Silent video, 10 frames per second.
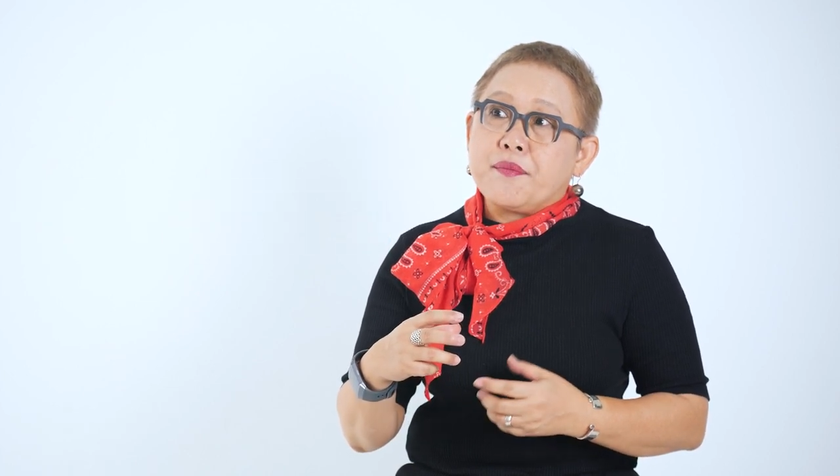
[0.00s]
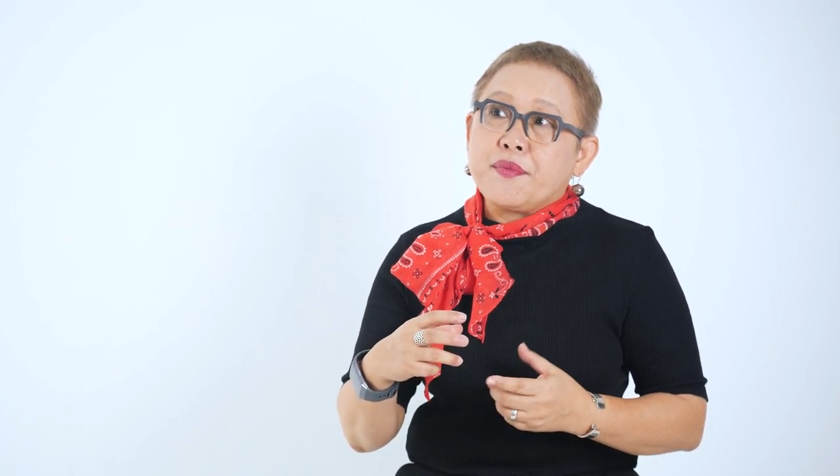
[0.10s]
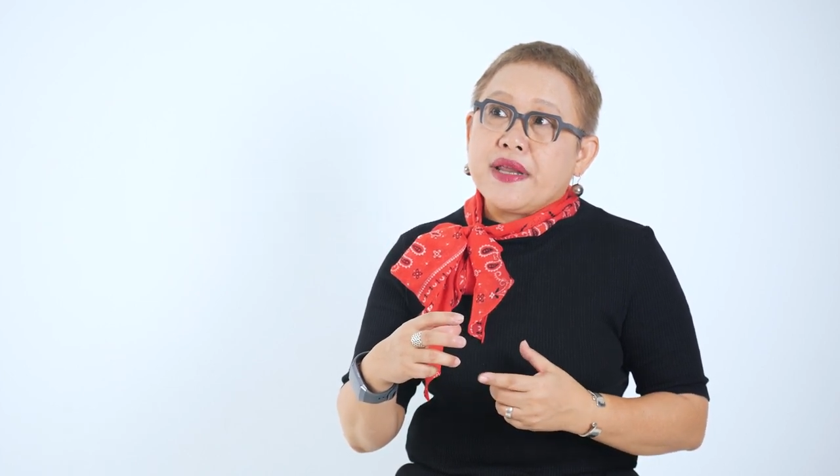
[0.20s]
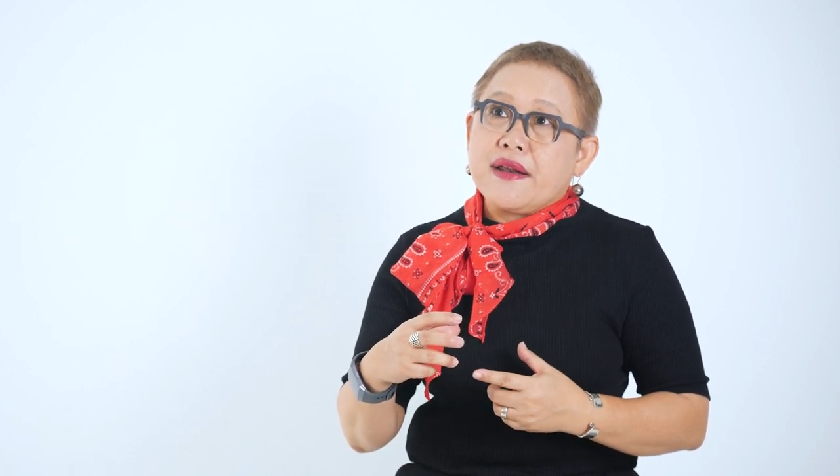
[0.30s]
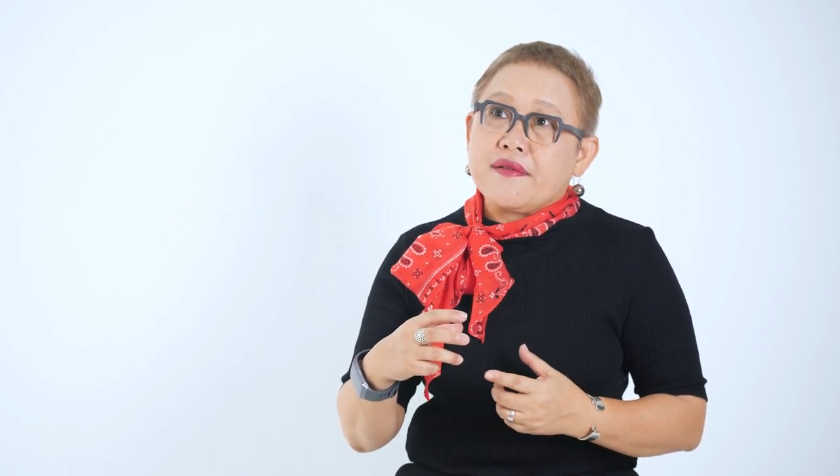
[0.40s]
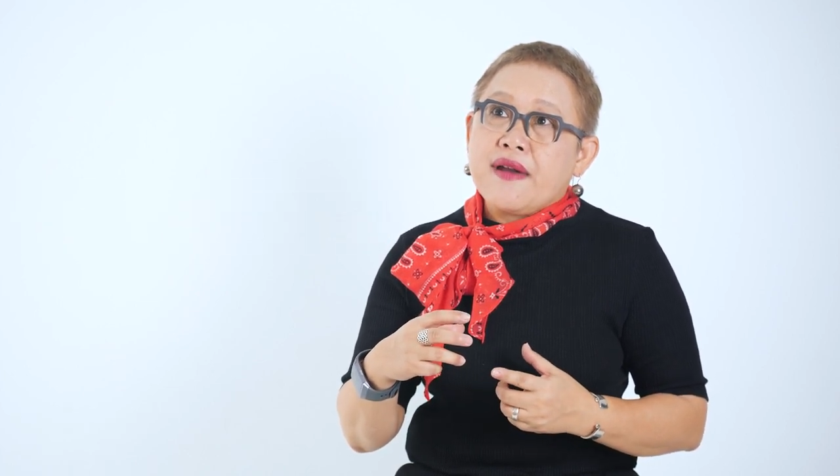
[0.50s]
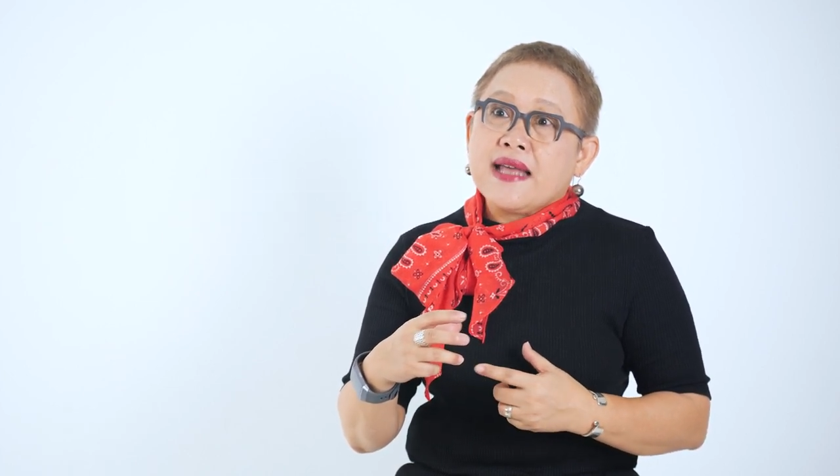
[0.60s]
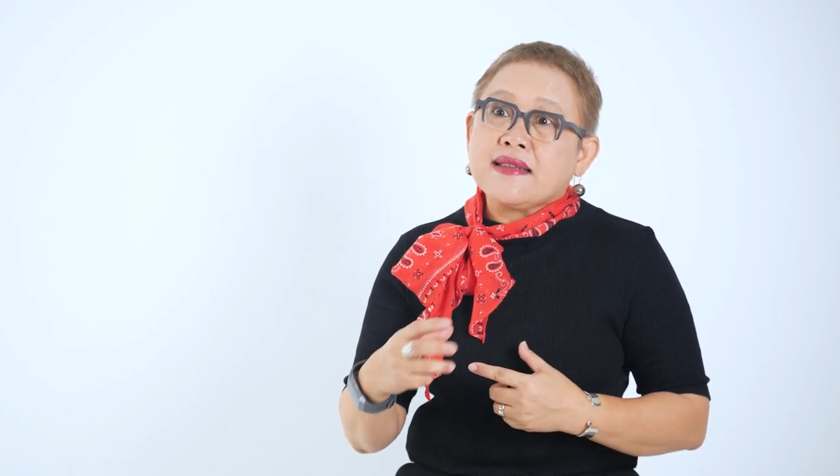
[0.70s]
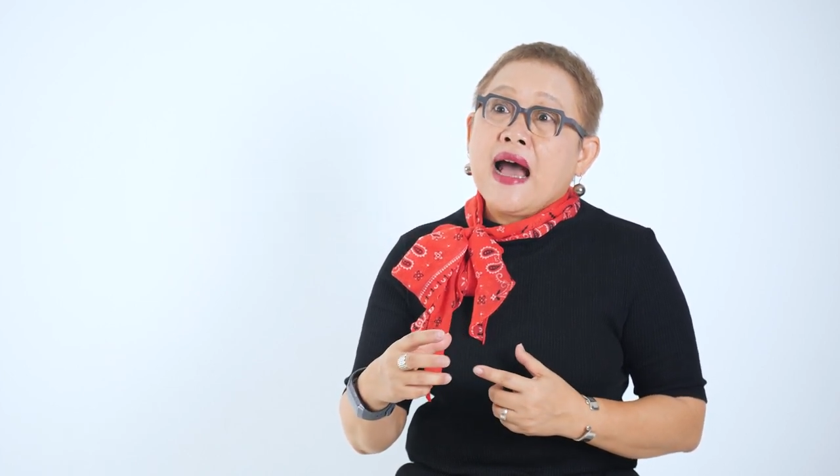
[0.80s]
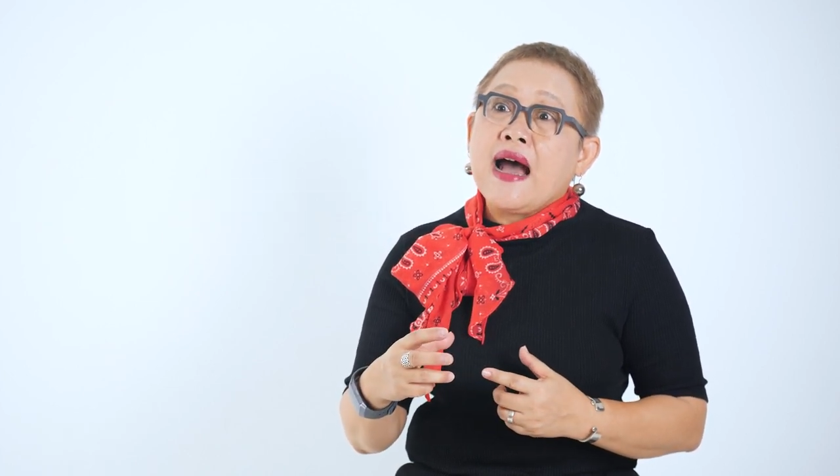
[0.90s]
เปลี่ยนแร่
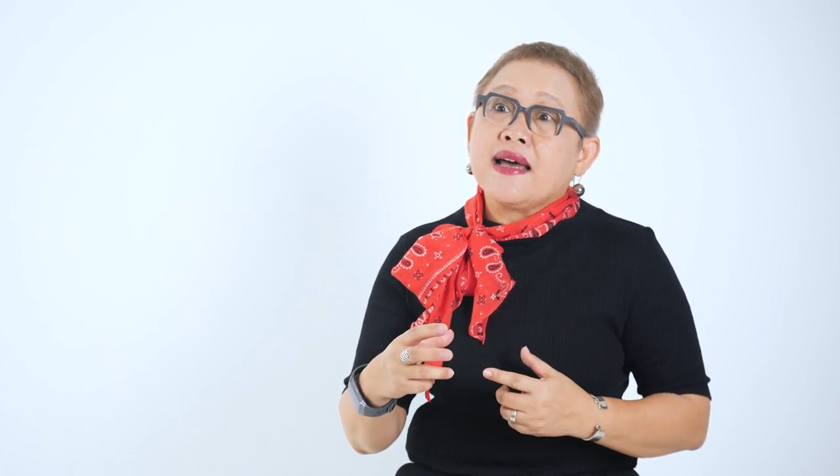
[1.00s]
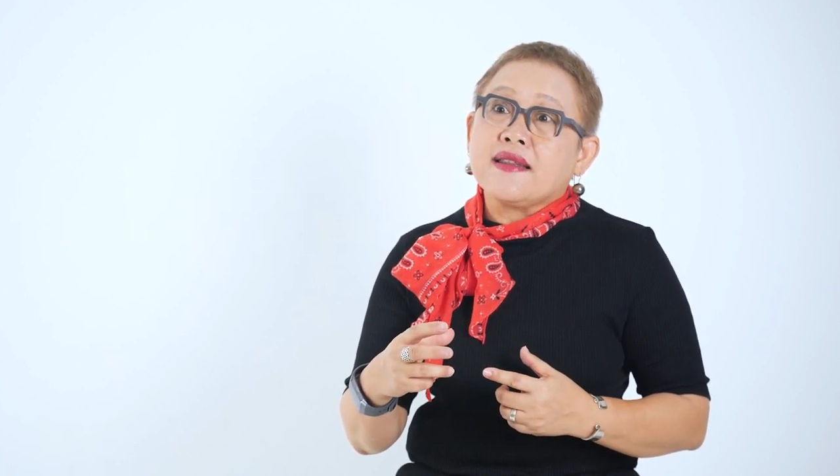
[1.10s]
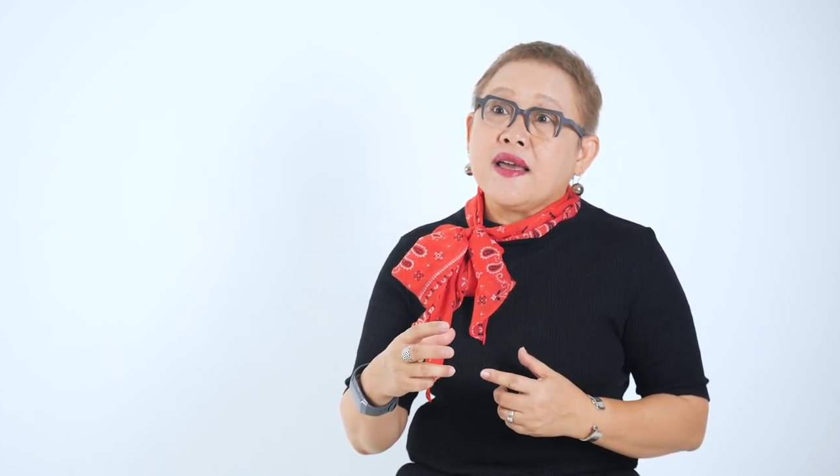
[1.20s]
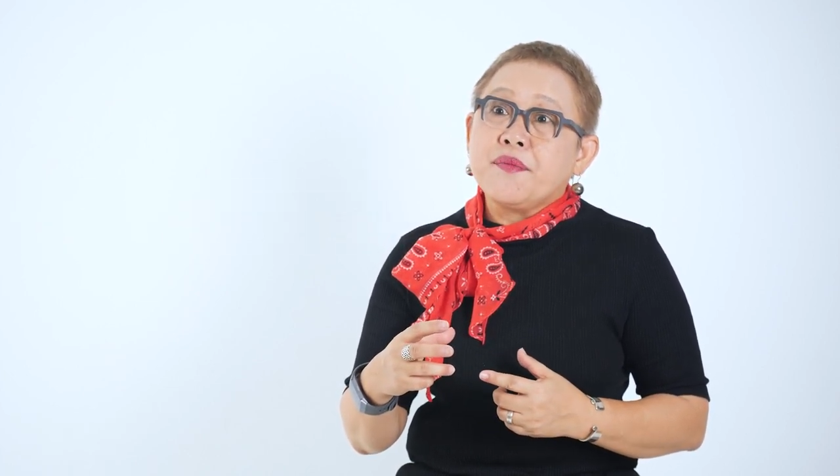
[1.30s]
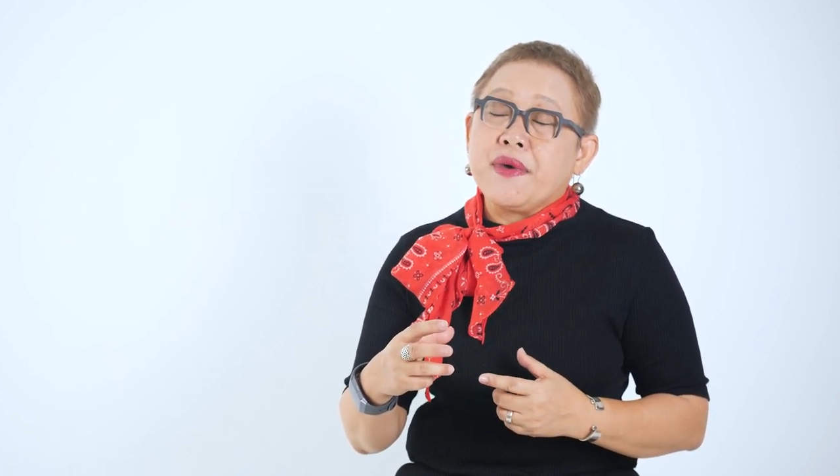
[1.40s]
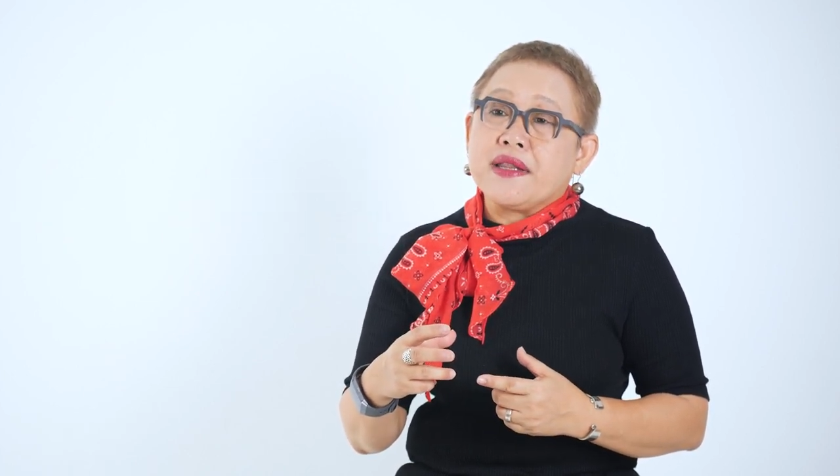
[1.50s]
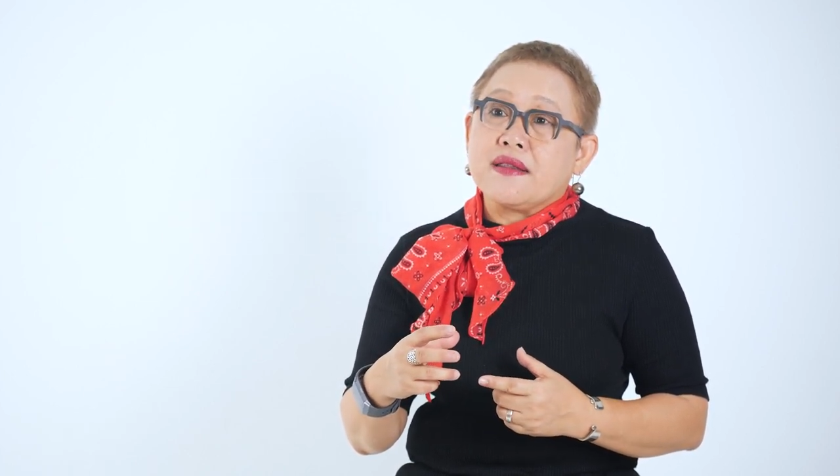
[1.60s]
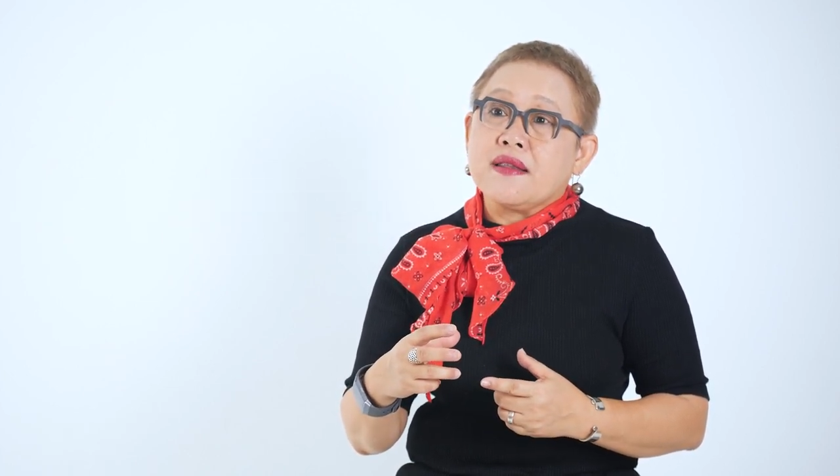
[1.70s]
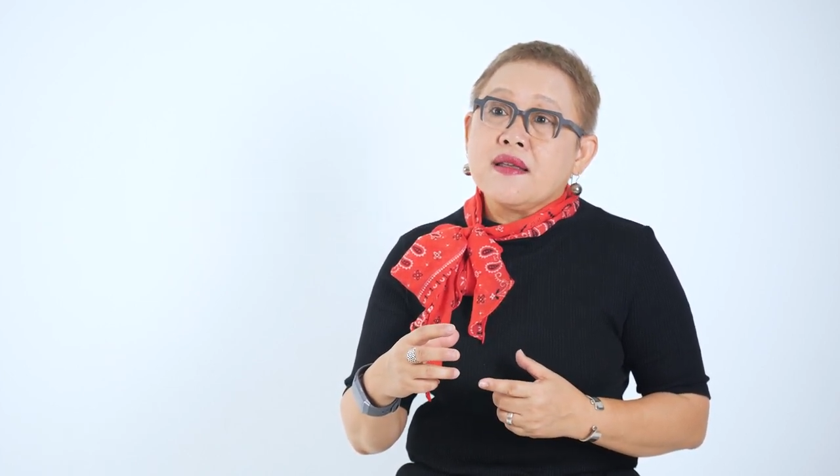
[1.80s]
ธาตุให้เป็น